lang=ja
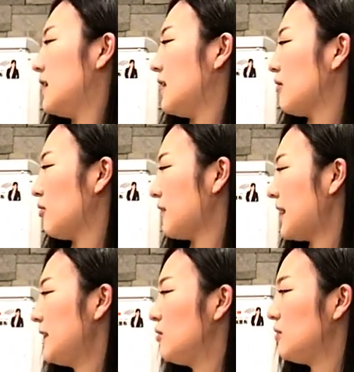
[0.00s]
えこの
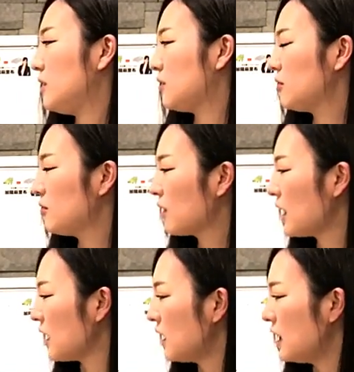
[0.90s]
代言人というの
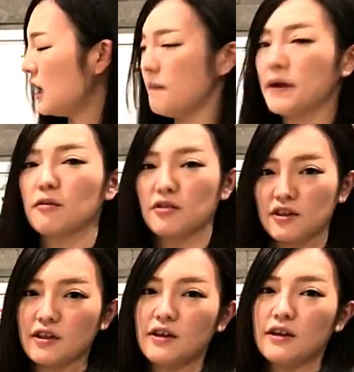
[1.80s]
が、え弁護
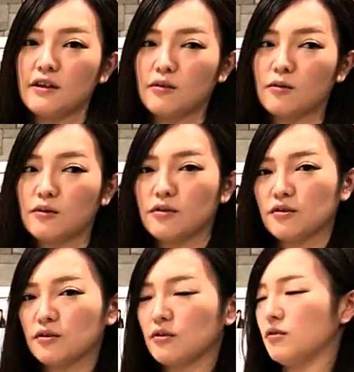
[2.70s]
士という